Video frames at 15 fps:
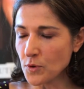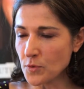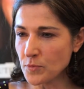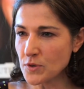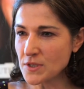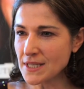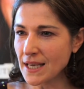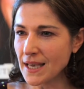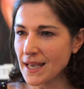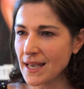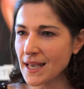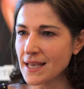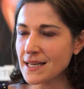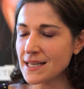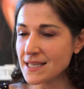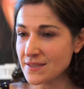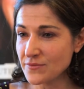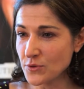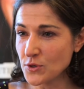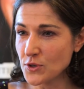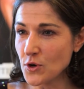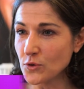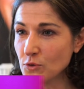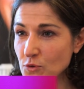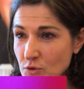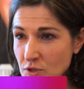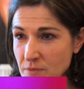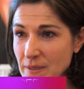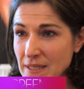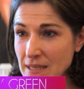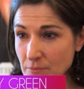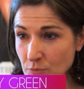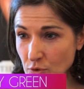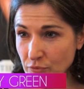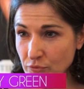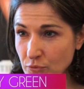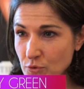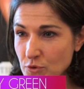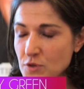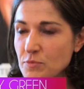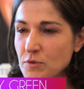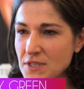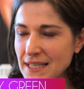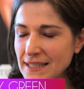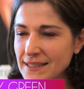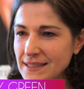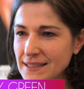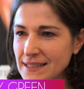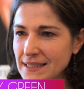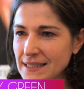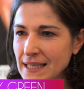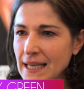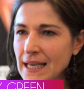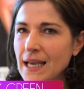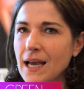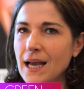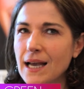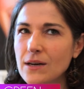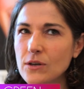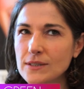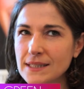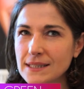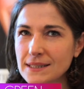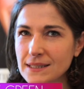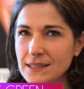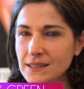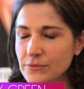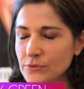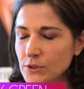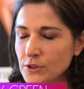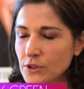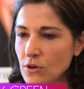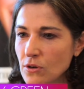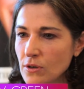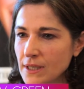proposerai l'exfoliant douce métamorphose pour cet été. Alors cet exfoliant